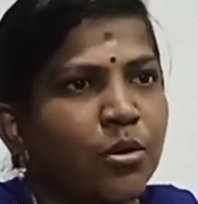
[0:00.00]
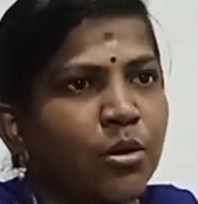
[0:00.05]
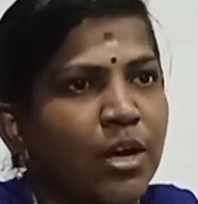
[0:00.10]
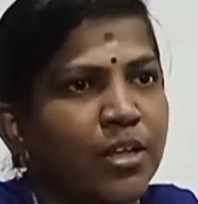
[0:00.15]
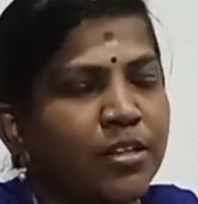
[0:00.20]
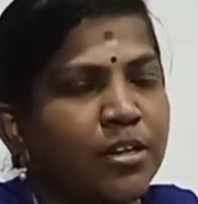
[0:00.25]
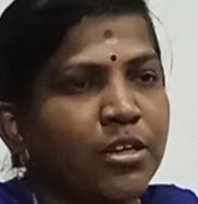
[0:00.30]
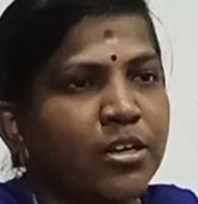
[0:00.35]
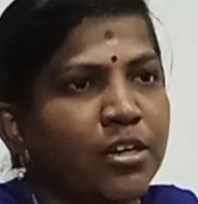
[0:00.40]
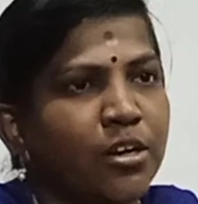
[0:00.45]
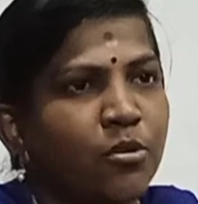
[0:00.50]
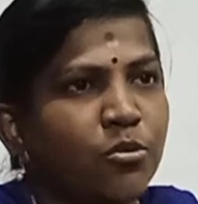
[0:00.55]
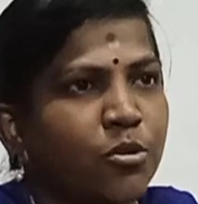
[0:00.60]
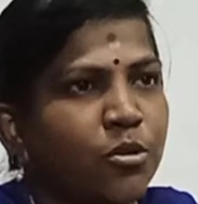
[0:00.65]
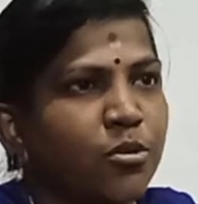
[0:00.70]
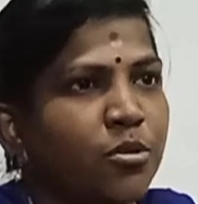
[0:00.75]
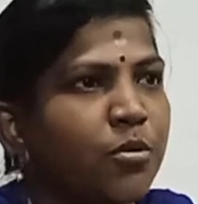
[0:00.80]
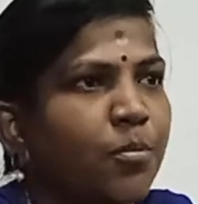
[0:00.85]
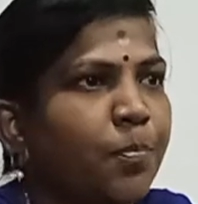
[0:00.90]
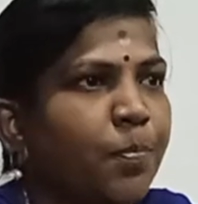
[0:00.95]
அதில் இருக்கிற ஒரு
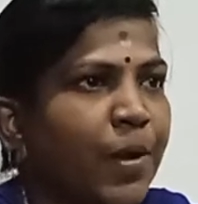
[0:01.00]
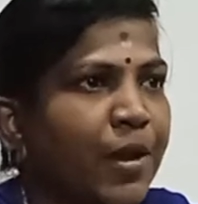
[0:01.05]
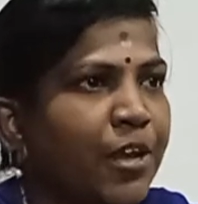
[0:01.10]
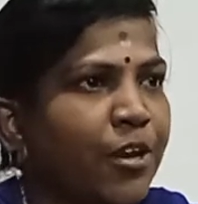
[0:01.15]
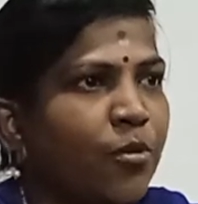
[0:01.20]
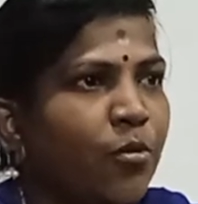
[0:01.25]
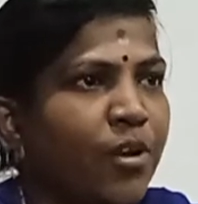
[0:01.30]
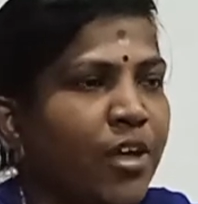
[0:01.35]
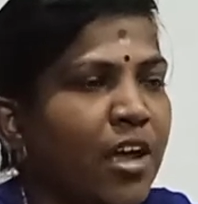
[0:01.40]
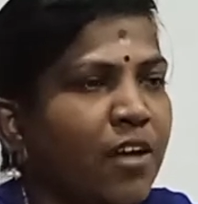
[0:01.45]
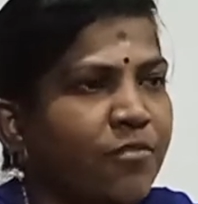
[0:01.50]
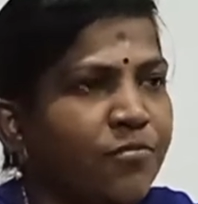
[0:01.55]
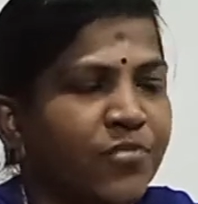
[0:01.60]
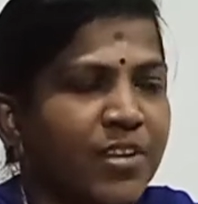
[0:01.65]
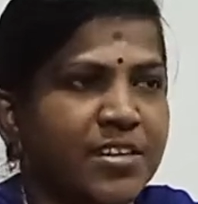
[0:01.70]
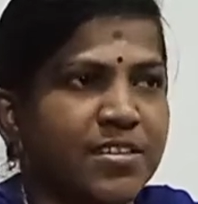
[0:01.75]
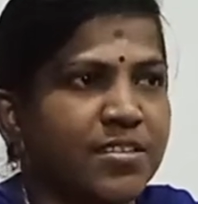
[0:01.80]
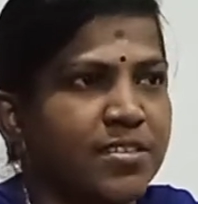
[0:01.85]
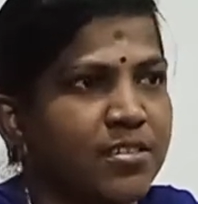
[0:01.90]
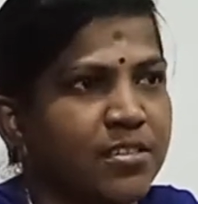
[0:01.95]
பையனுடைய
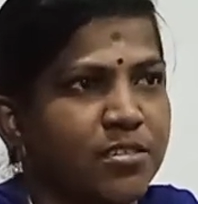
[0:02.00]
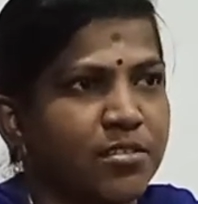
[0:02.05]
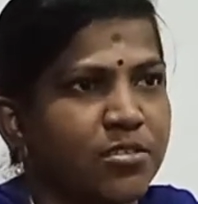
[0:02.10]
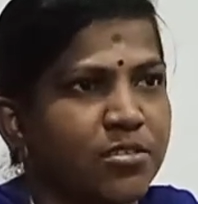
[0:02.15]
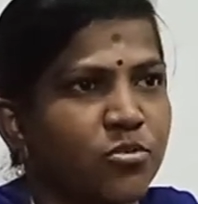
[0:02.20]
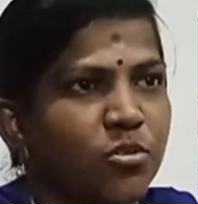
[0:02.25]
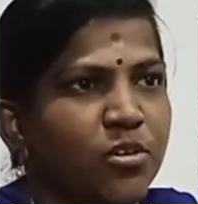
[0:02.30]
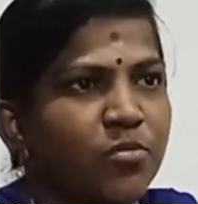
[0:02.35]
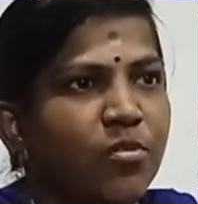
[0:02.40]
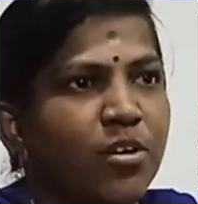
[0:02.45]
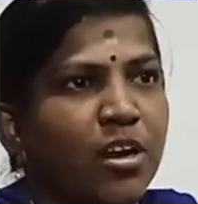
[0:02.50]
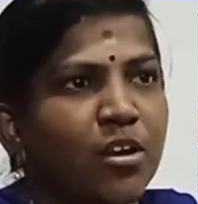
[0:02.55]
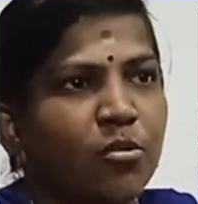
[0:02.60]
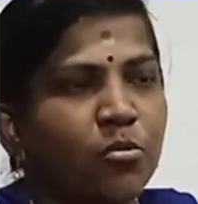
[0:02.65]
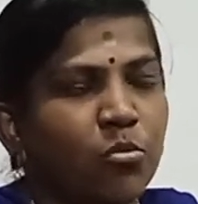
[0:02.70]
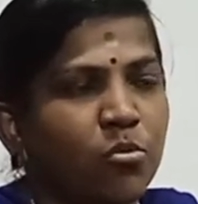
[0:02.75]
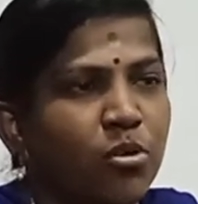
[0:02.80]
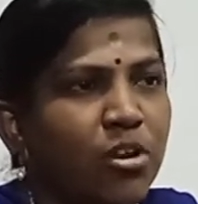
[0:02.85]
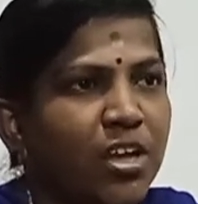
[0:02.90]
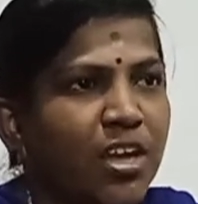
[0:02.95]
ஃப்ரெண்ட்ஸு ஸோ
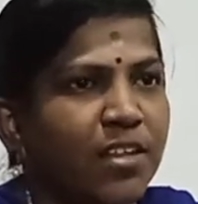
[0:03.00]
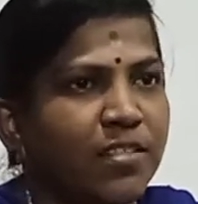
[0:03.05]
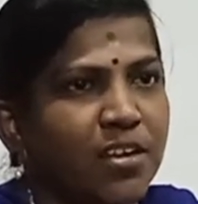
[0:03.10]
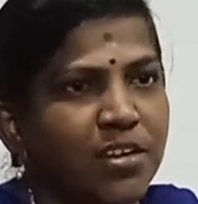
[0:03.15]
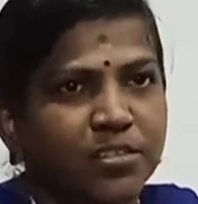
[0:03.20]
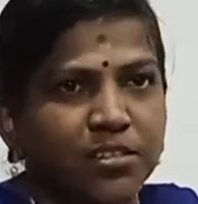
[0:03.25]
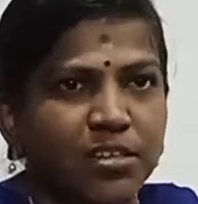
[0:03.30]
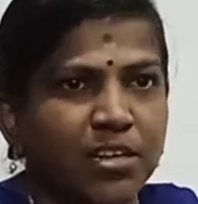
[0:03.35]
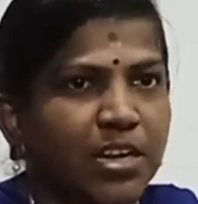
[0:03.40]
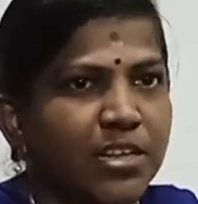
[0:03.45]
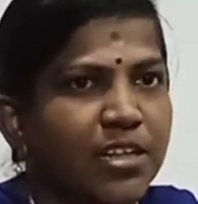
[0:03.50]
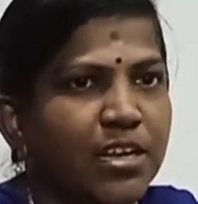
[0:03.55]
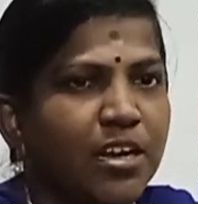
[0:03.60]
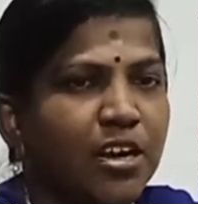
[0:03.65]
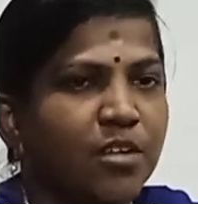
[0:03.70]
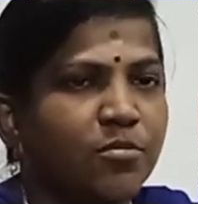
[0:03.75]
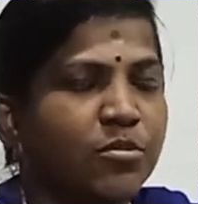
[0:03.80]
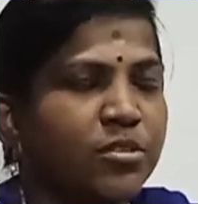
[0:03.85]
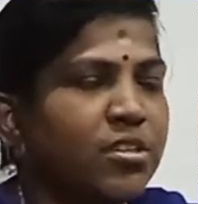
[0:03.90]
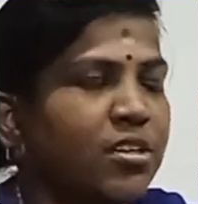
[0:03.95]
இவங்களுக்குள்ளேயே தான் இந்த
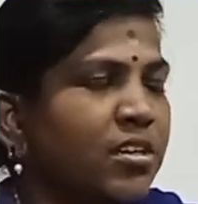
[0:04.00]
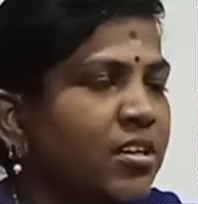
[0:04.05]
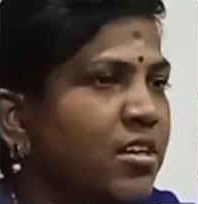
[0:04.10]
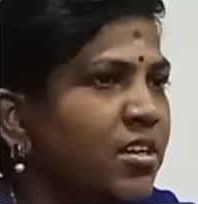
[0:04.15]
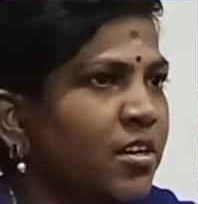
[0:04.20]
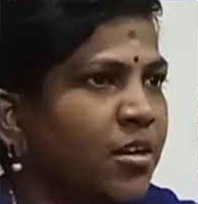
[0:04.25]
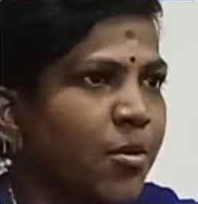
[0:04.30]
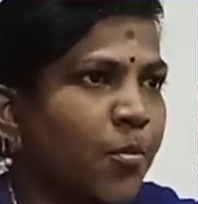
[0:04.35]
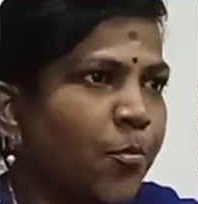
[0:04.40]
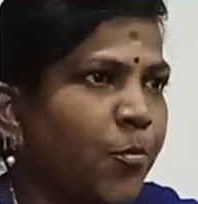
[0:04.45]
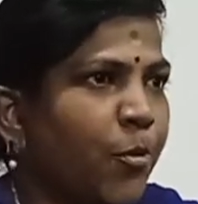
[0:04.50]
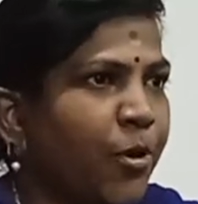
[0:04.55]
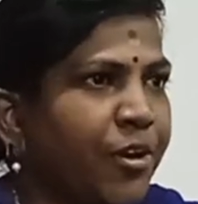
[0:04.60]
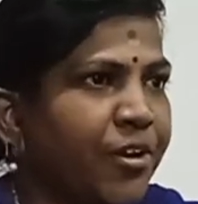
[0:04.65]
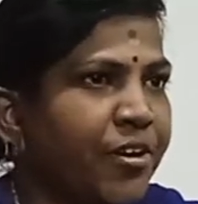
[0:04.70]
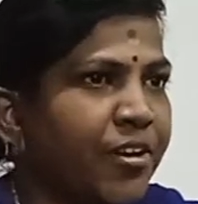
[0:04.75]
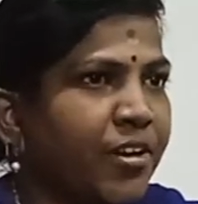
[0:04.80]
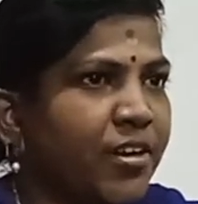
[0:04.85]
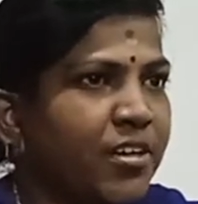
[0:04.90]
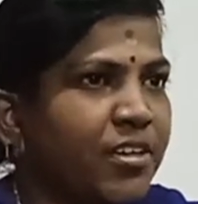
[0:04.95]
கதைக்களம் வந்து
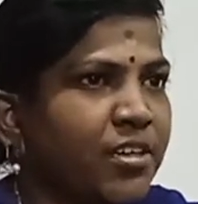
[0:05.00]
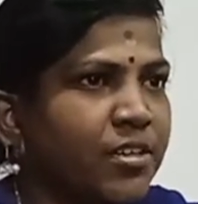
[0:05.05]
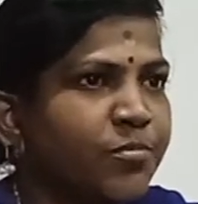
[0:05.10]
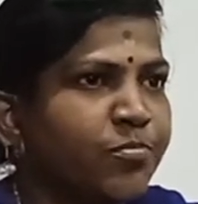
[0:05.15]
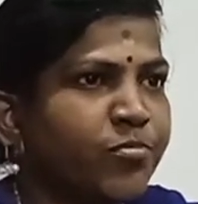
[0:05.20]
போயிட்டுருக்கு